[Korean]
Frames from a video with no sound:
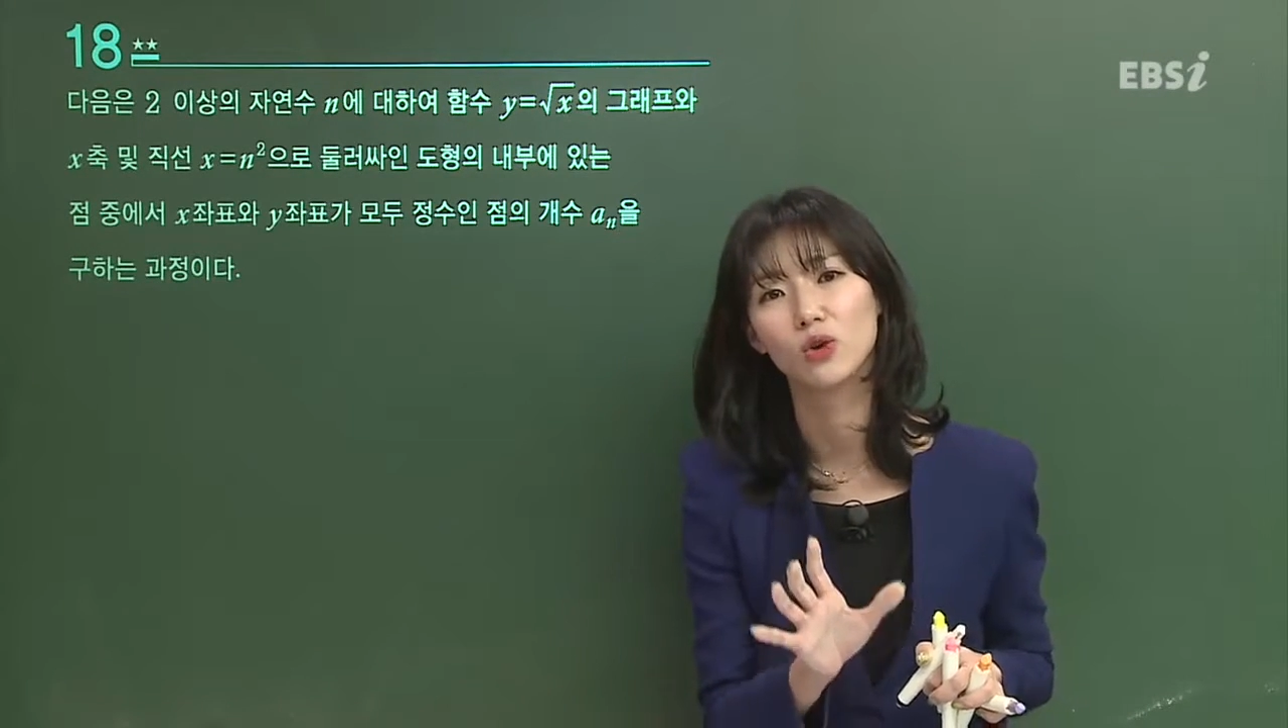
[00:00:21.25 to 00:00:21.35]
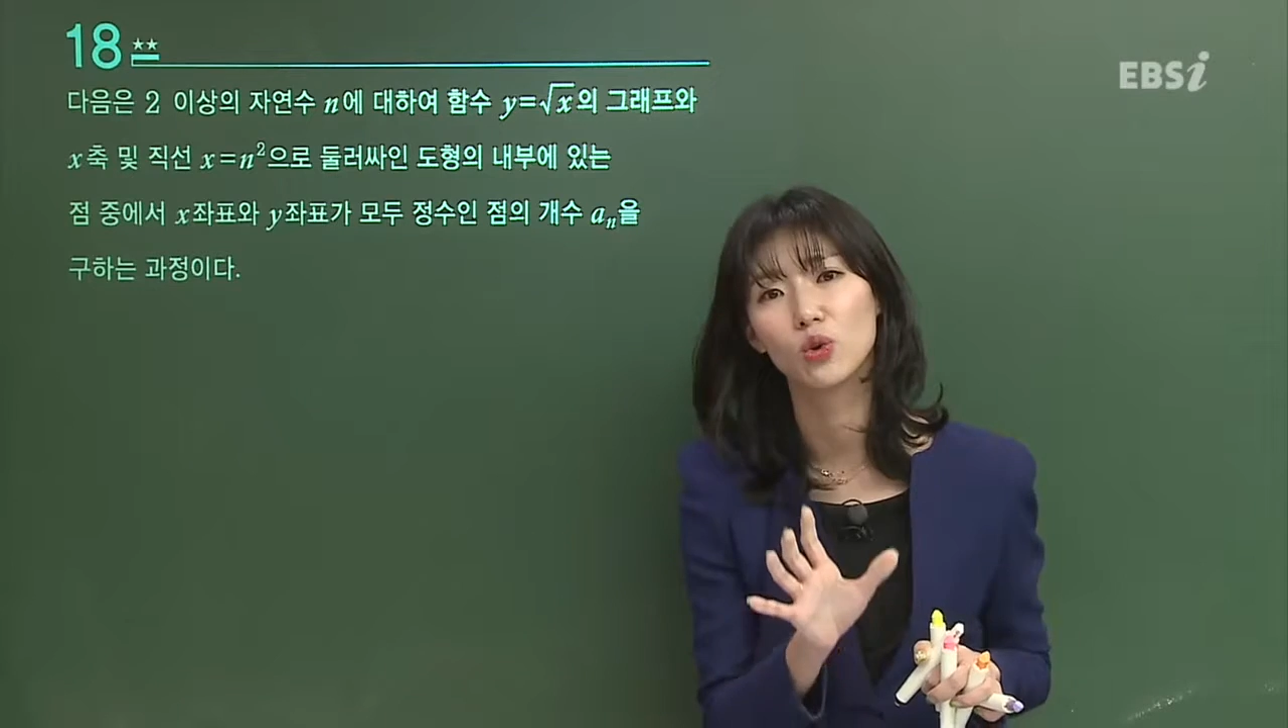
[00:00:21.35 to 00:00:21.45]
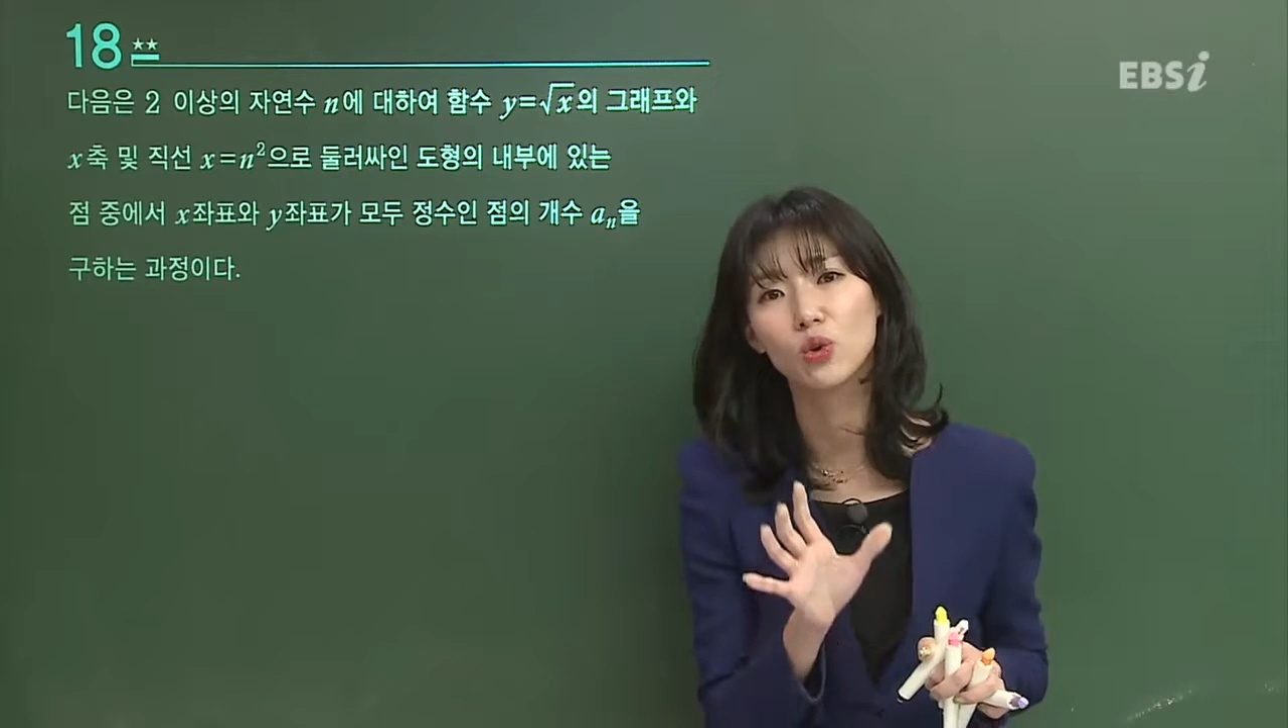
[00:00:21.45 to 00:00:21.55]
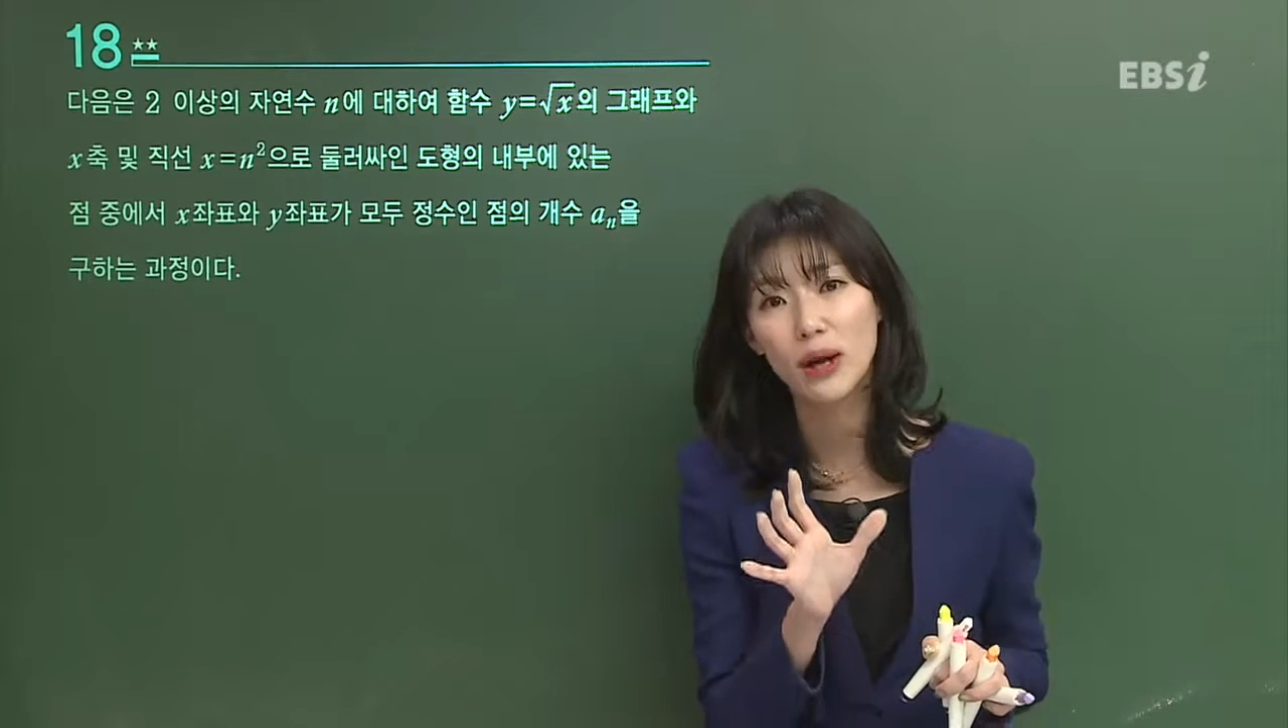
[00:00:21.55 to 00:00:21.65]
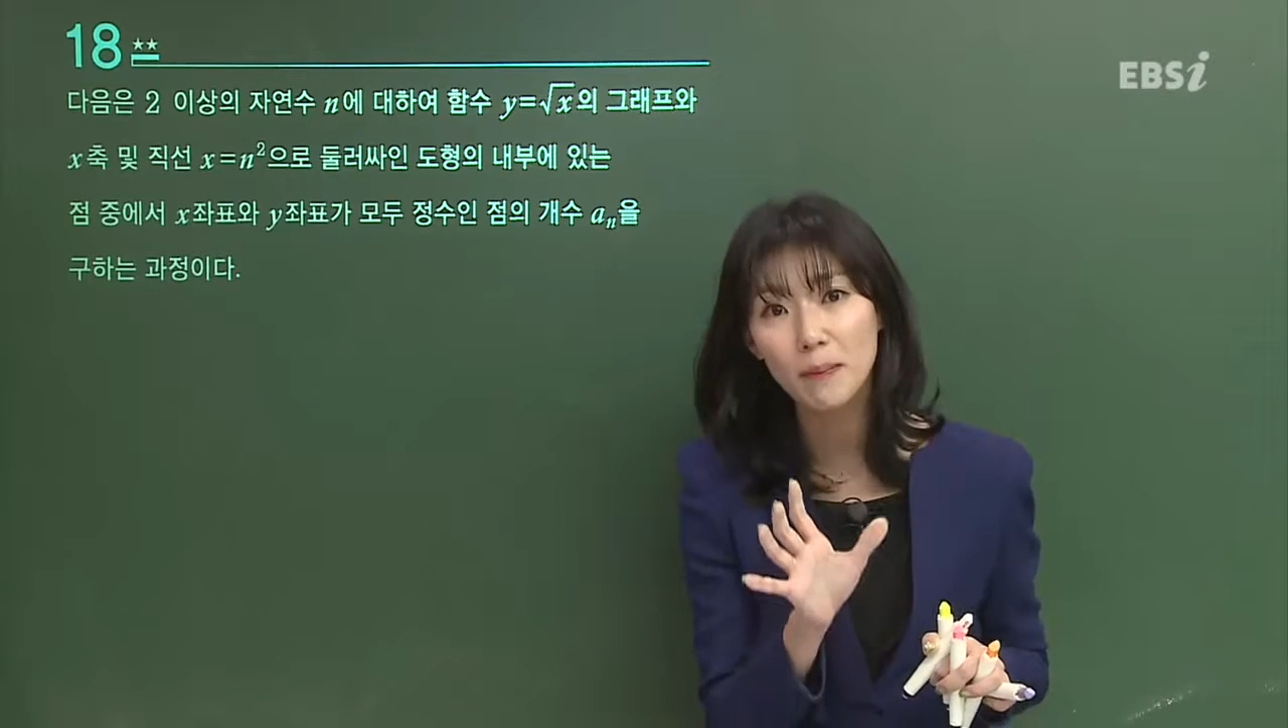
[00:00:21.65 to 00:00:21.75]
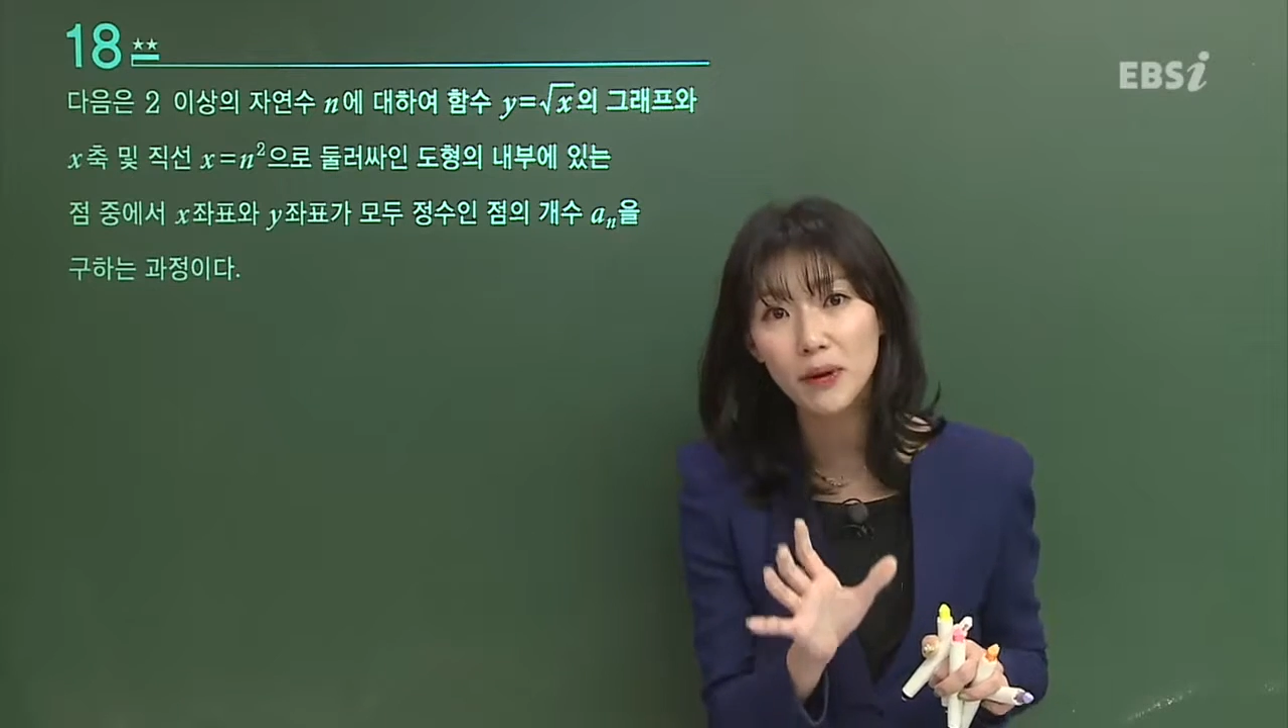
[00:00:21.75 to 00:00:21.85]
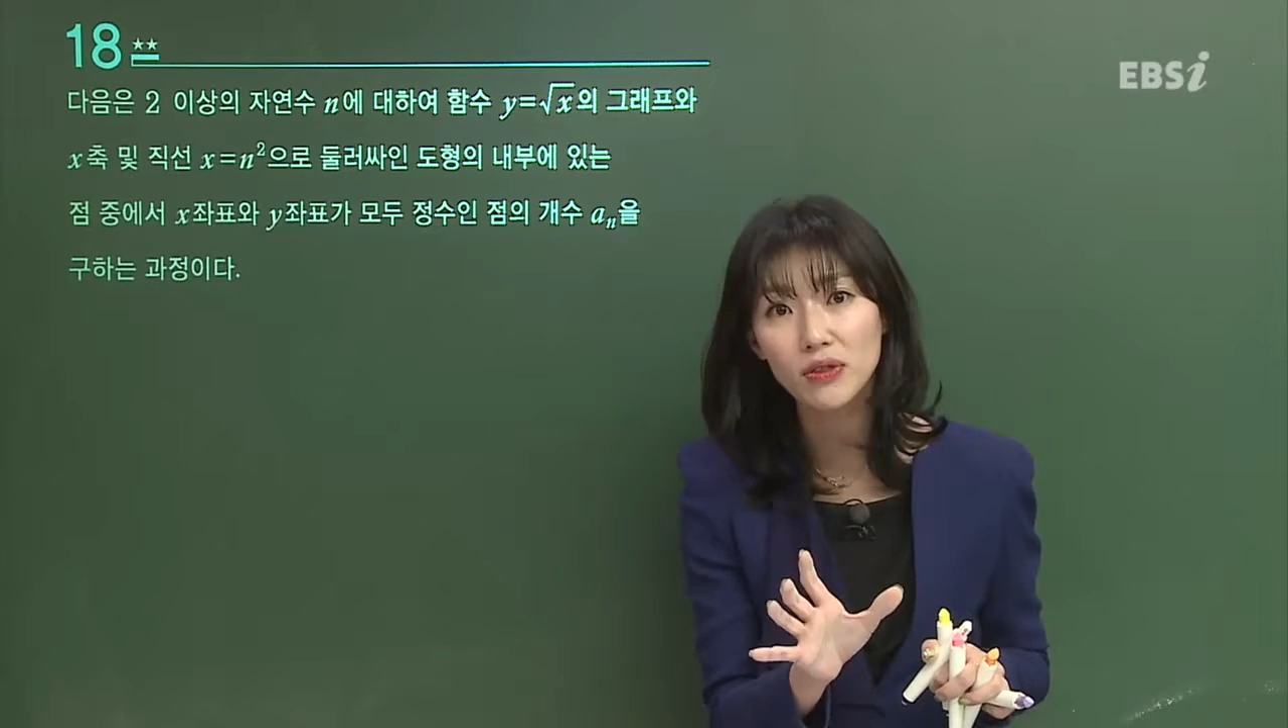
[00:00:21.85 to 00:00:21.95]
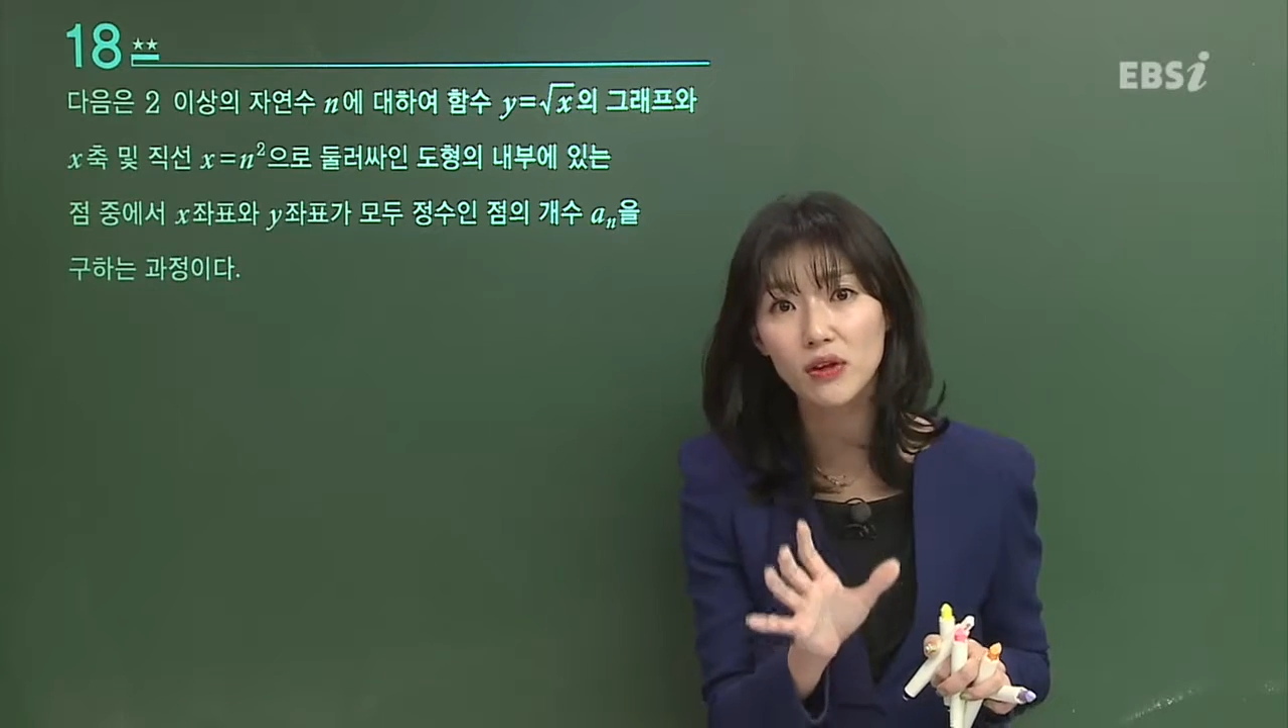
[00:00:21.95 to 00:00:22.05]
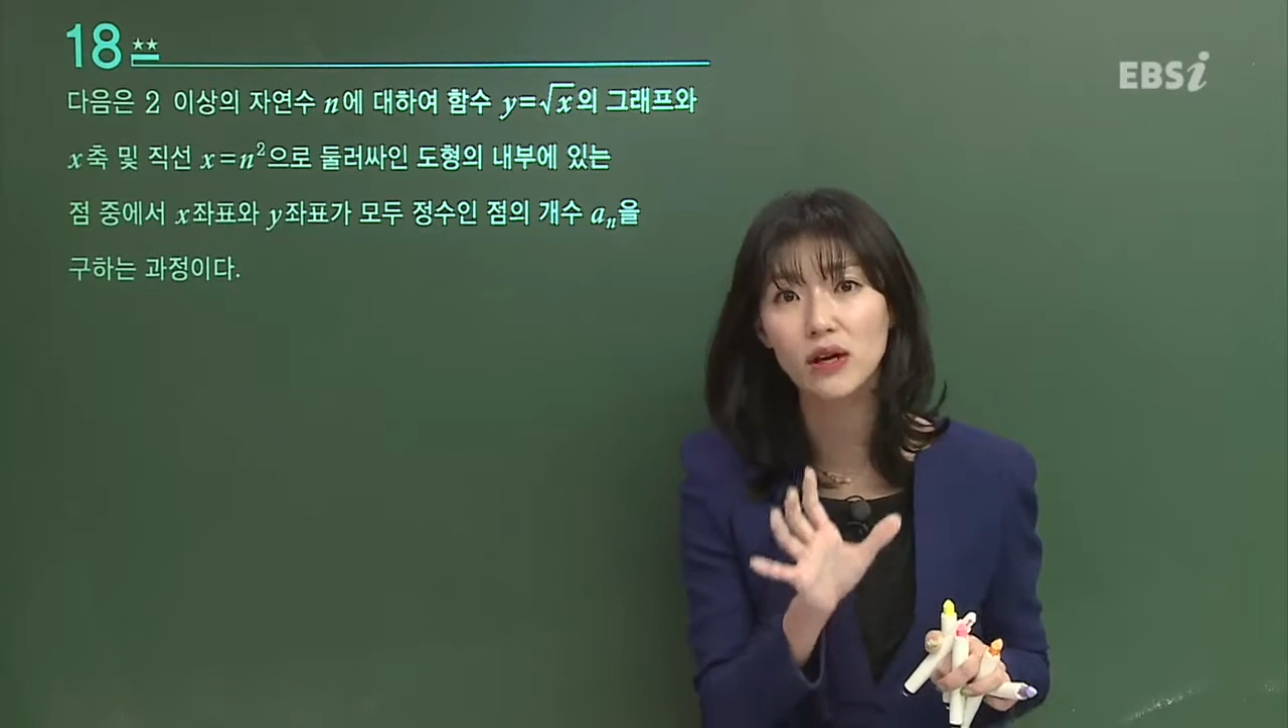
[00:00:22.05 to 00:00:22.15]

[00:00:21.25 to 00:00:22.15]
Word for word: 요거를 한 번 더